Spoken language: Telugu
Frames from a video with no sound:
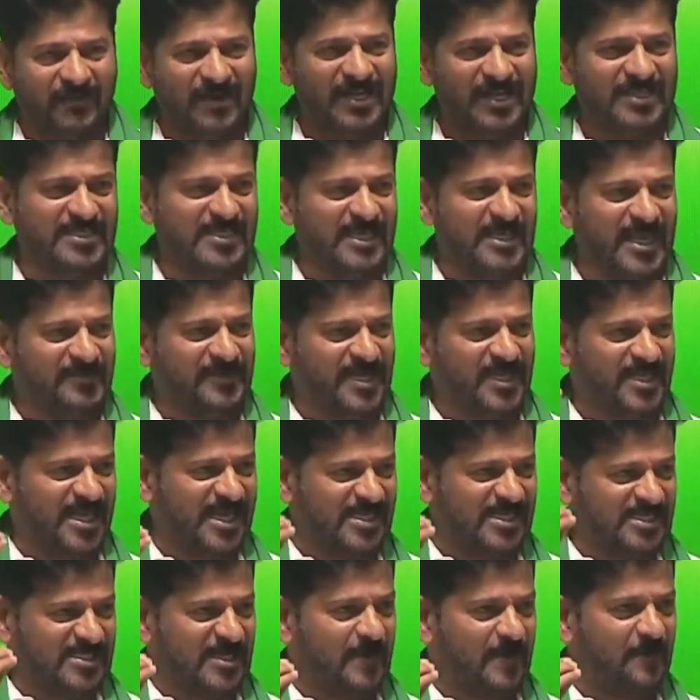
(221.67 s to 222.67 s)
కావలసినంత
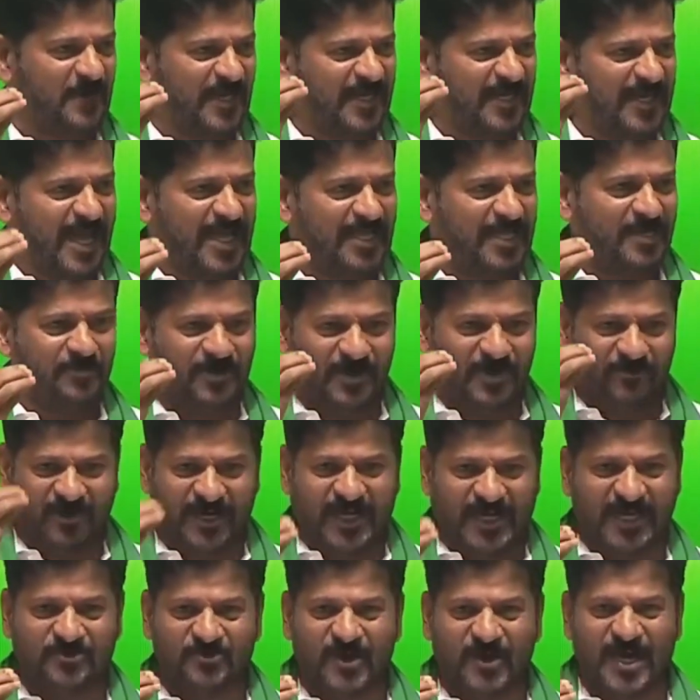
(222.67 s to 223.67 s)
నష్ట పరిహారం
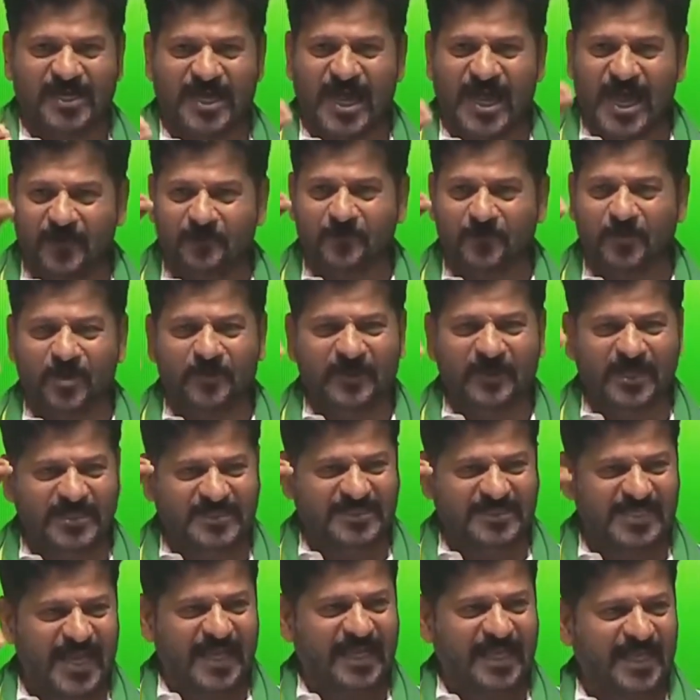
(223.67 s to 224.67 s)
ఇవ్వడం ద్వారా
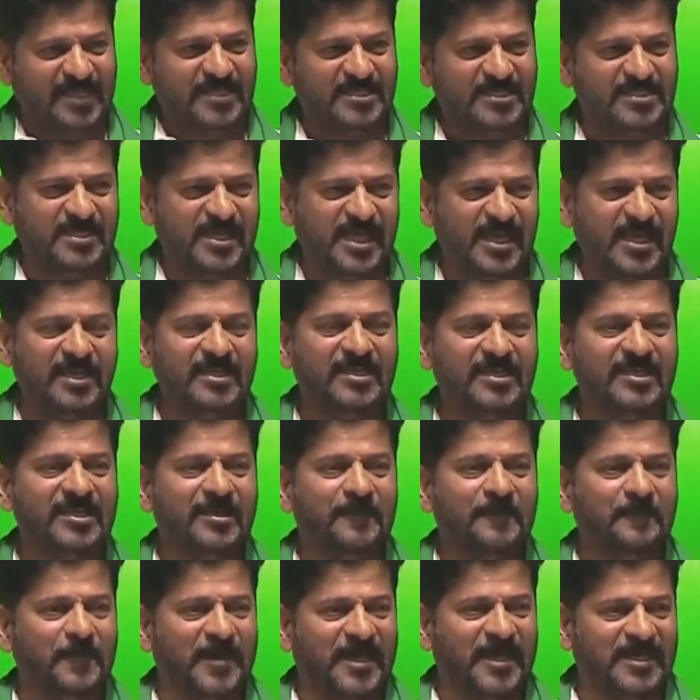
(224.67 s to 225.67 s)
భూమిని సేకరించి
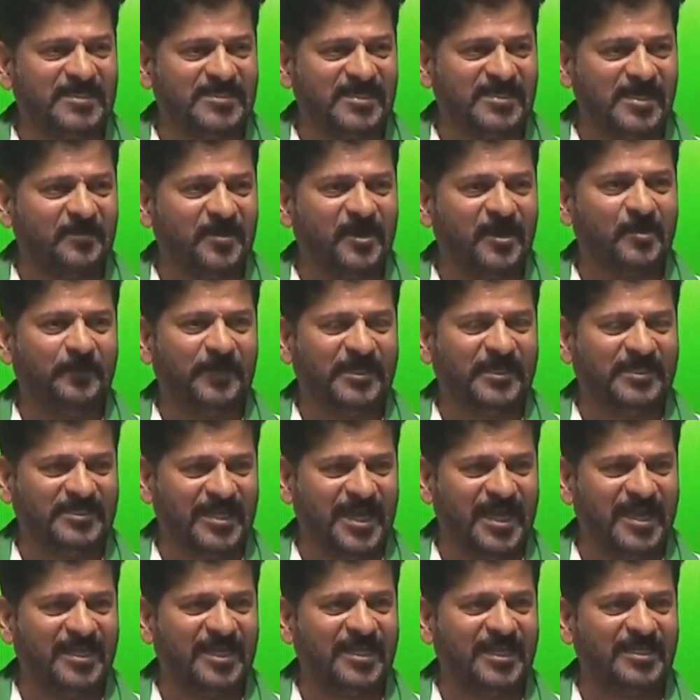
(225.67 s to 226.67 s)
పరిశ్రమలు
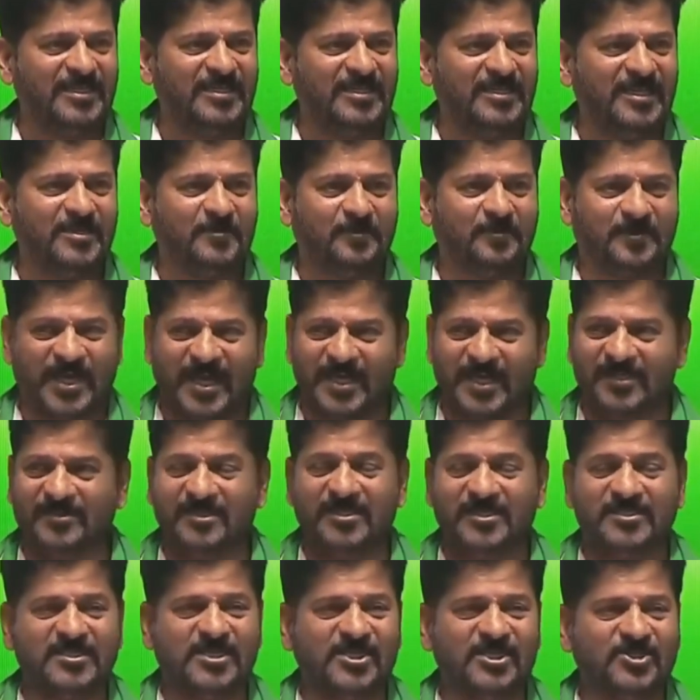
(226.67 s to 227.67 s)
పెట్టాలని నేను
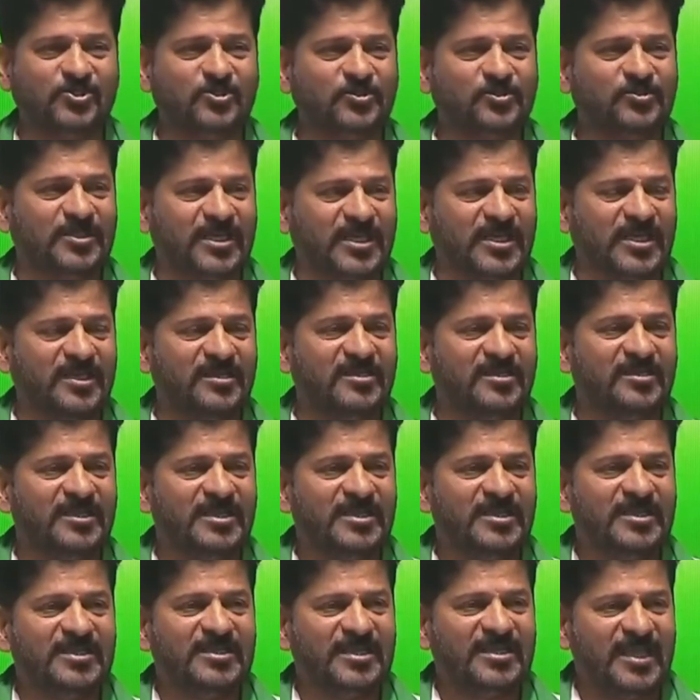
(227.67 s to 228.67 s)
ప్రయత్నం చేస్తుంటే
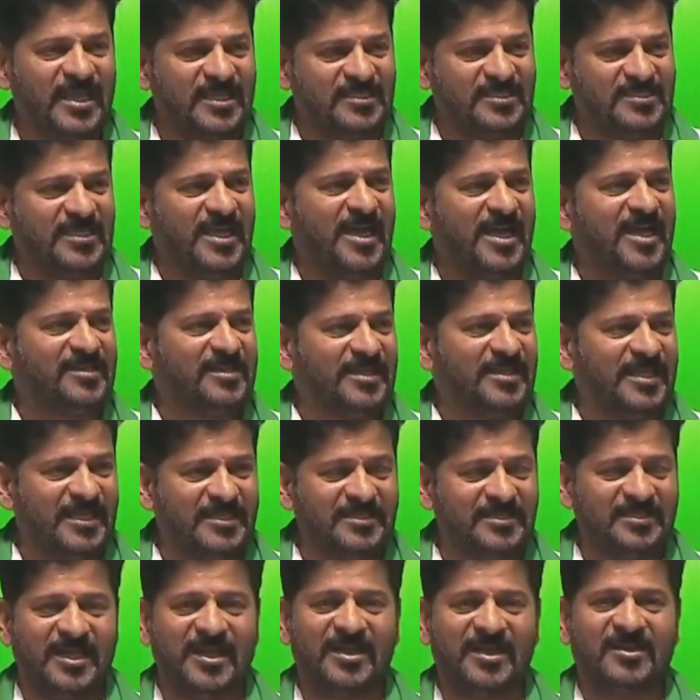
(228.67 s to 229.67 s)
కేసీఆర్
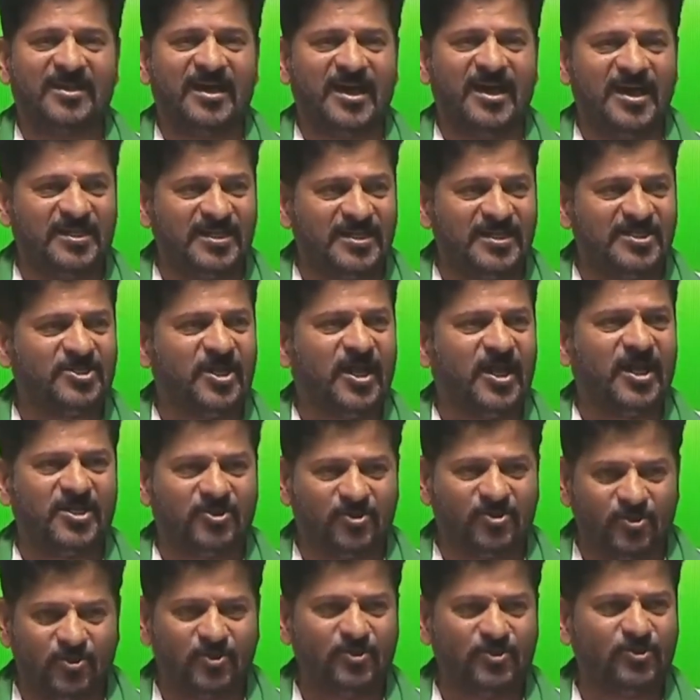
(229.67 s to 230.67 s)
కేటీఆర్ హరీష్
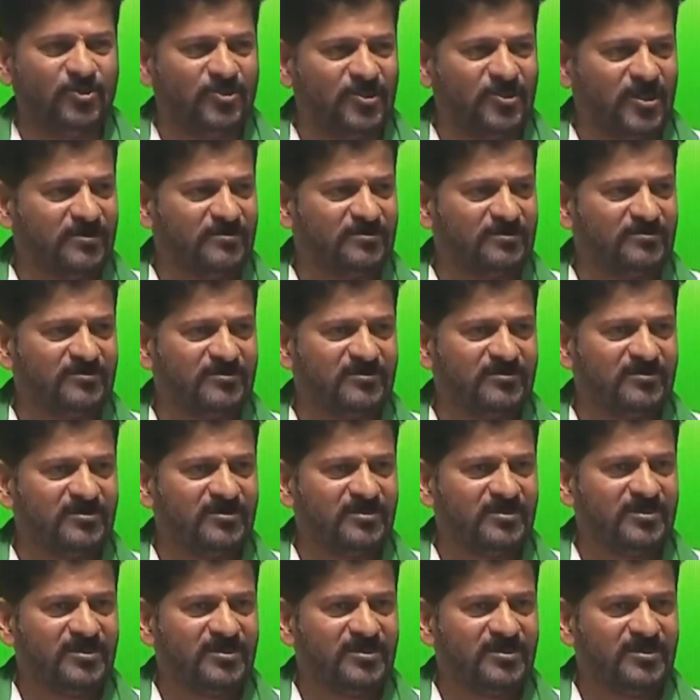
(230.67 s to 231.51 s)
అడ్డుకుంటున్నారు